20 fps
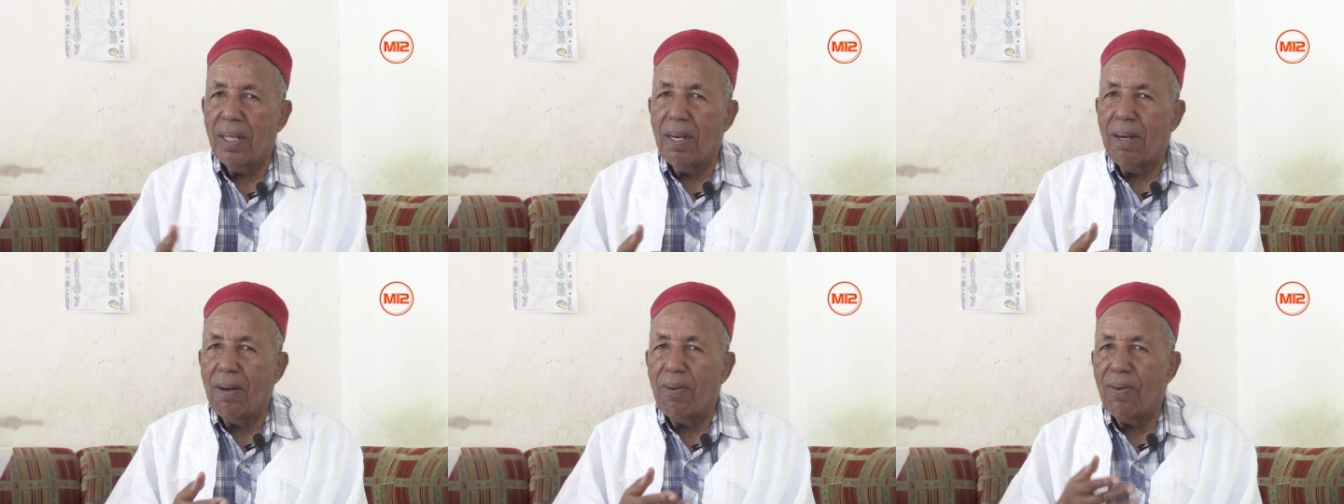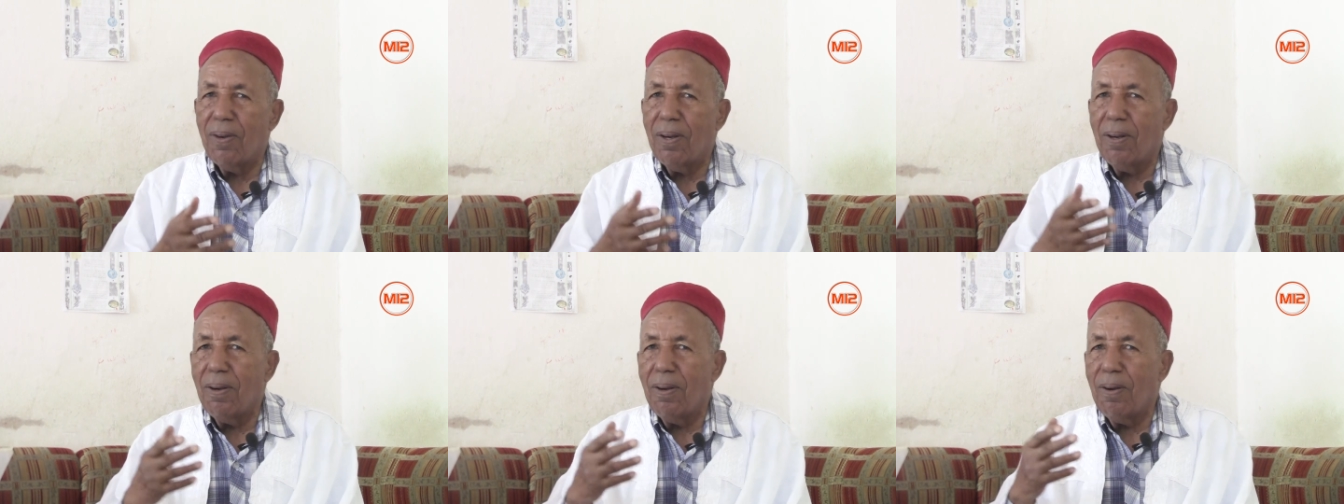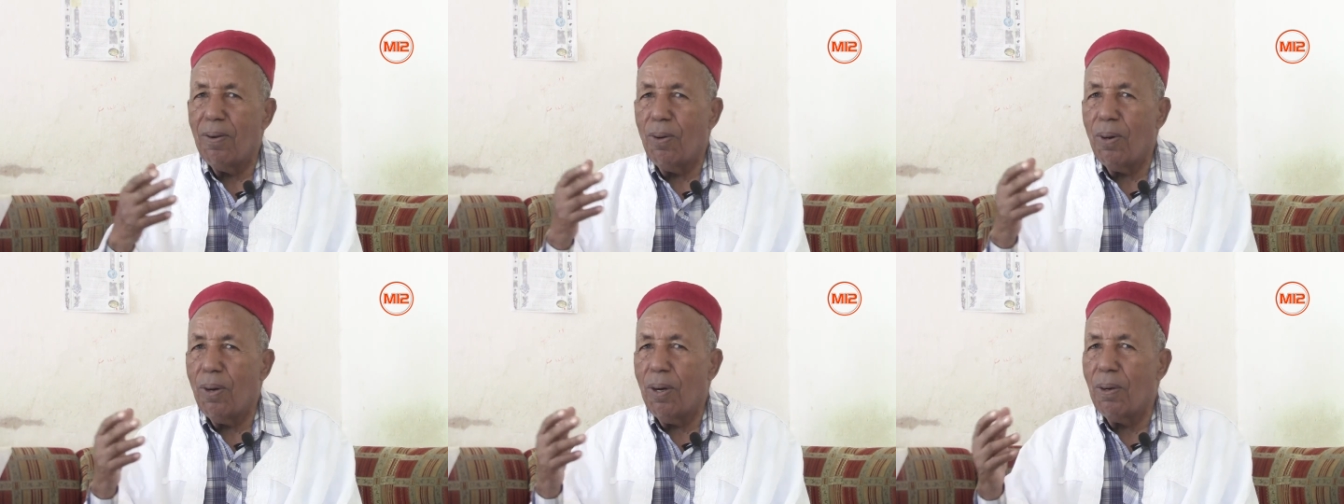
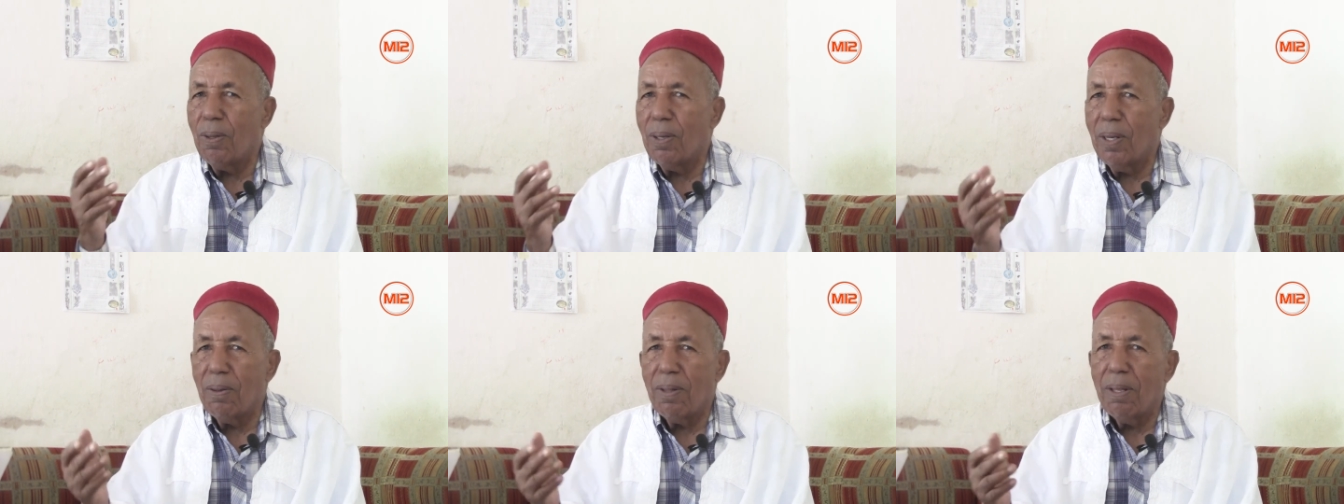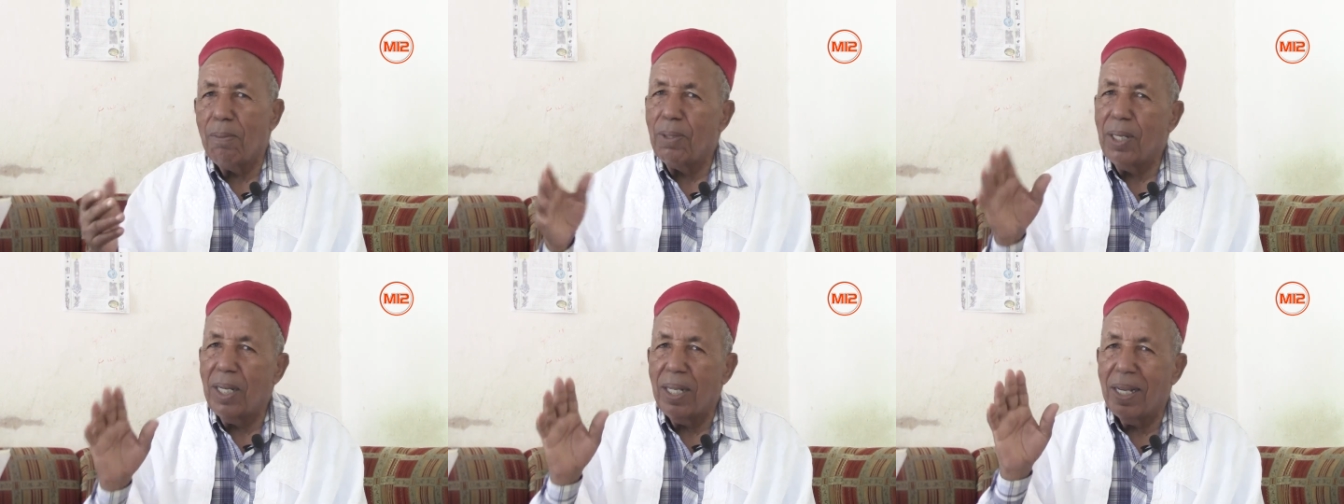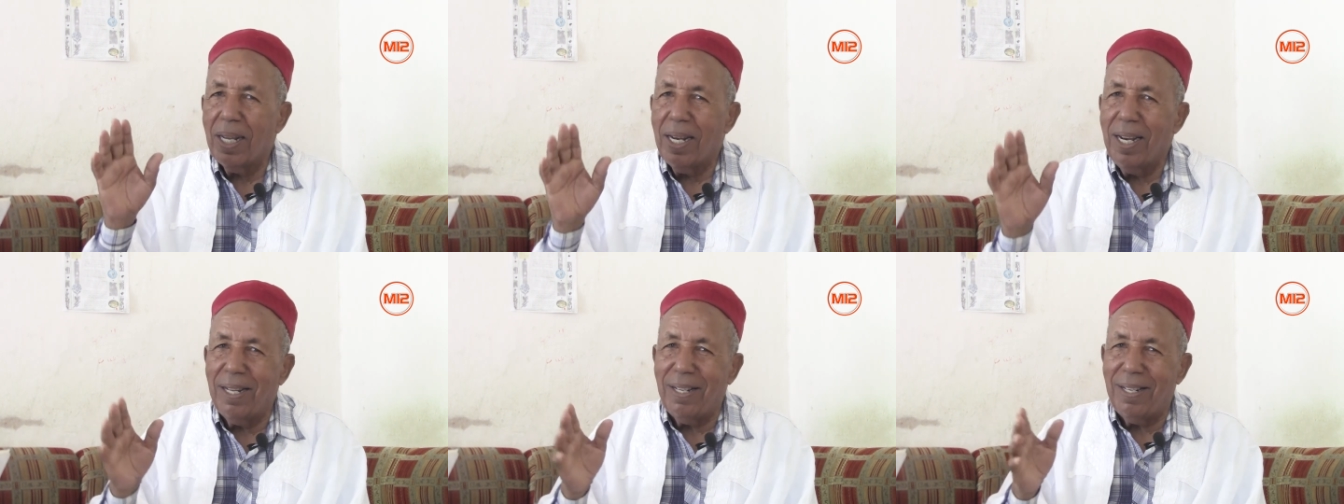اللغه ولا فهم
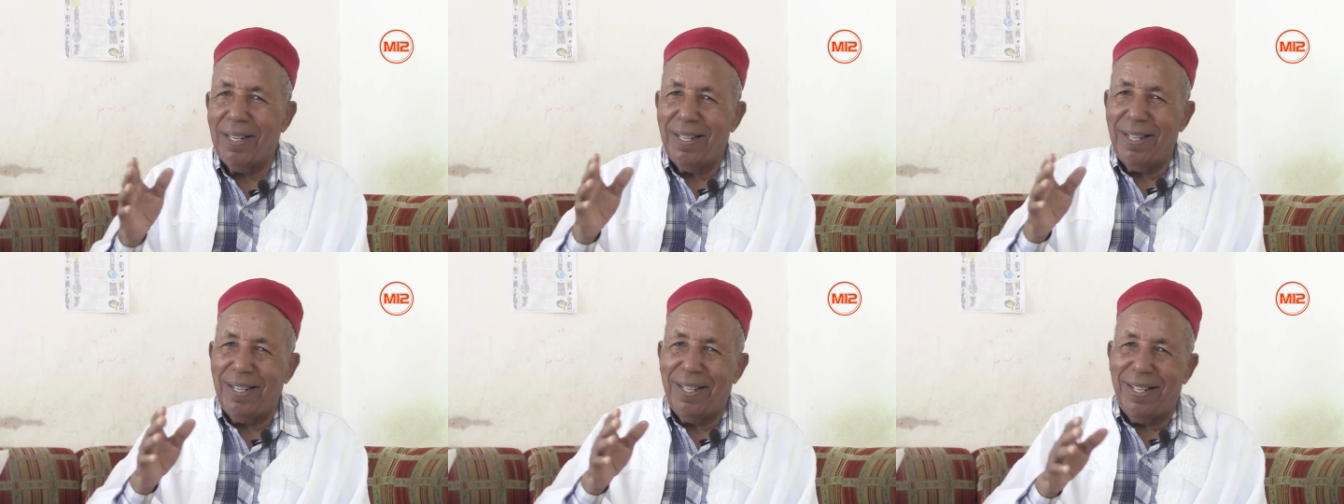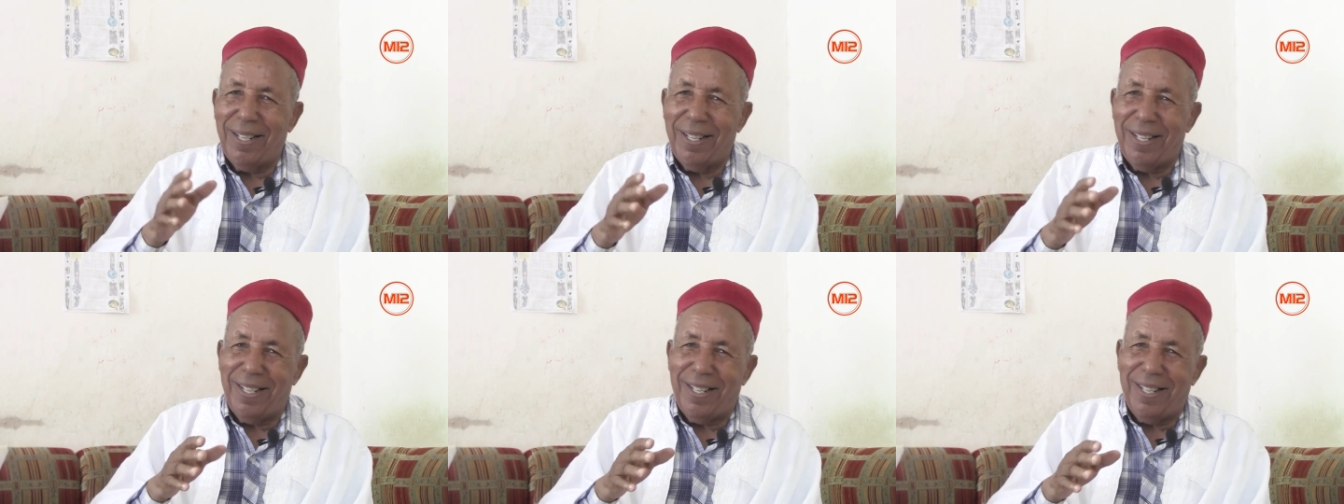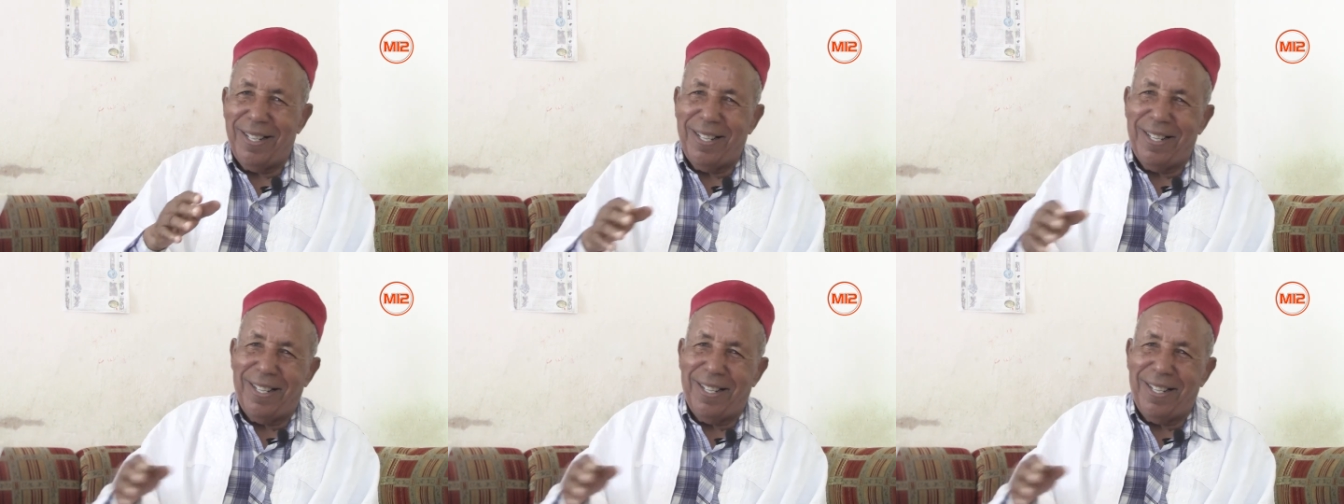شيء قال الخط